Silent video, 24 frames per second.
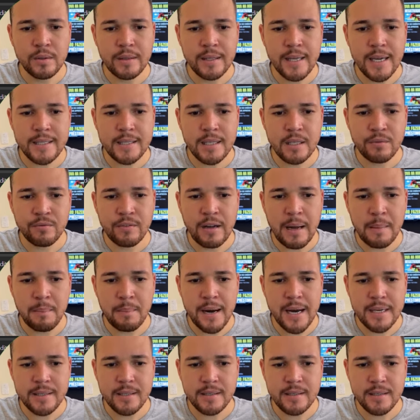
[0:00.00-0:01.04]
nessas
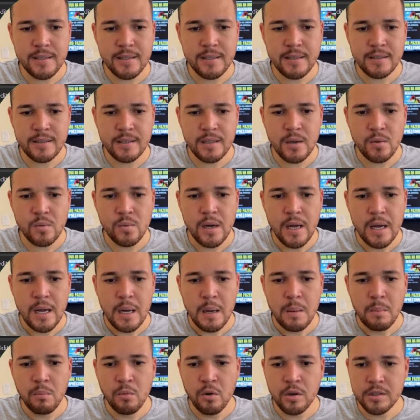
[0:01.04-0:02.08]
farmácias que eles estão
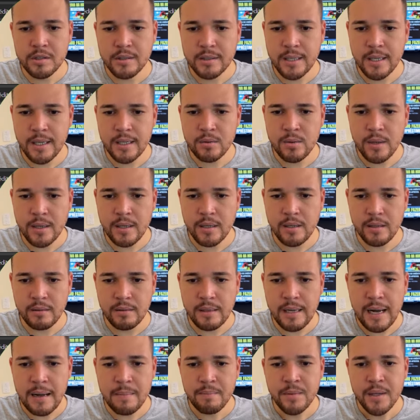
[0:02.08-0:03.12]
mostrando aqui,
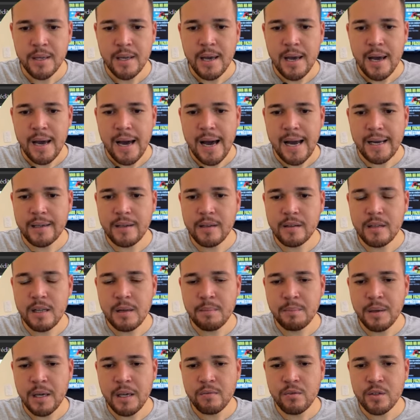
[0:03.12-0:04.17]
tá? Aqui
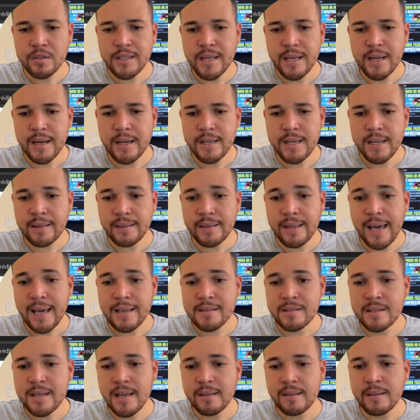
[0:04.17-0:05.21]
também você ganha até
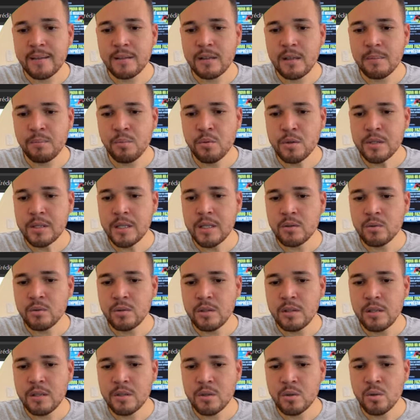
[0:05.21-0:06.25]
70%
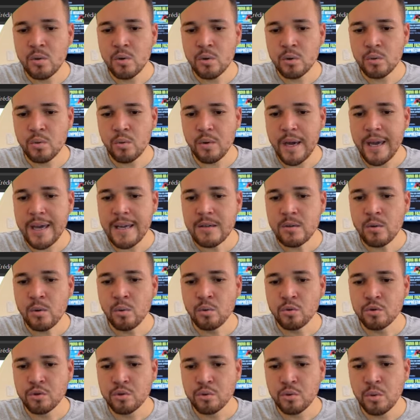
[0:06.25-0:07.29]
de desconto em
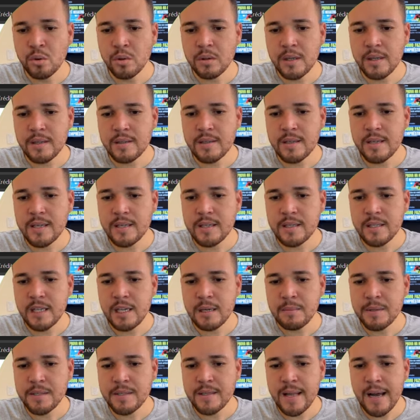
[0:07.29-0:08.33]
consultas e
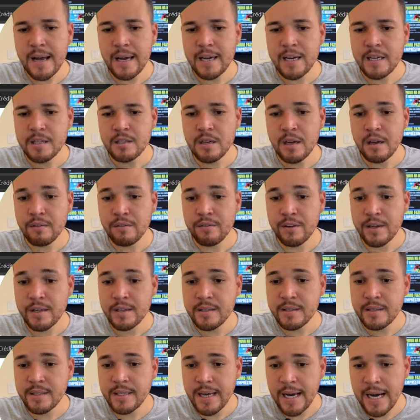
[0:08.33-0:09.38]
exames na rede
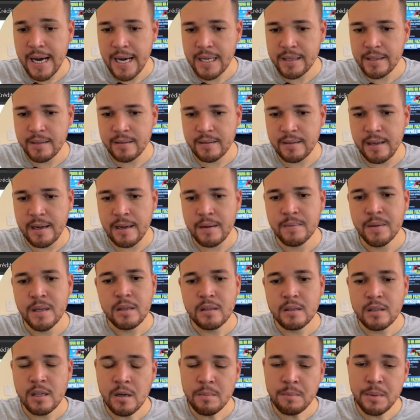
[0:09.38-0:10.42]
referenciada, tá?
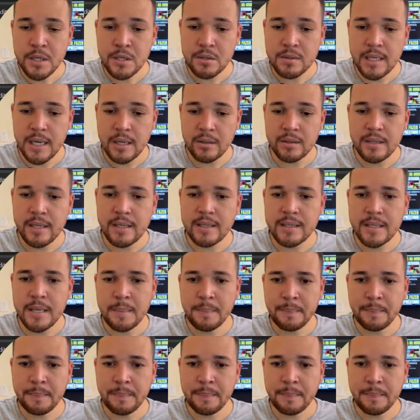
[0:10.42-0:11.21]
Então, pessoal, tem que ser